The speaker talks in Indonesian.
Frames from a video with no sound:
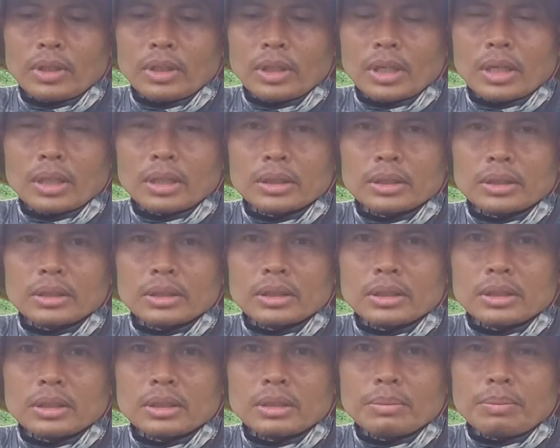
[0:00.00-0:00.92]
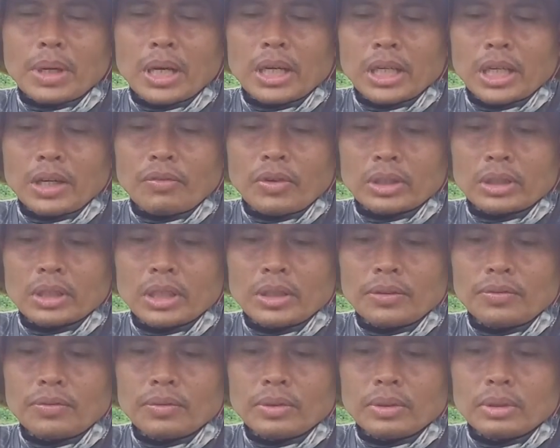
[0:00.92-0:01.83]
yang paling
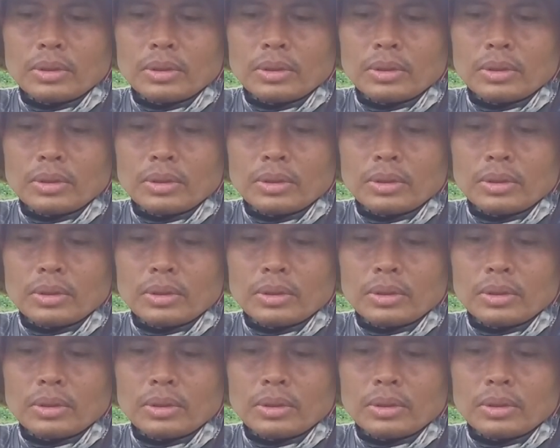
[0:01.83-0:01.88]
efektif.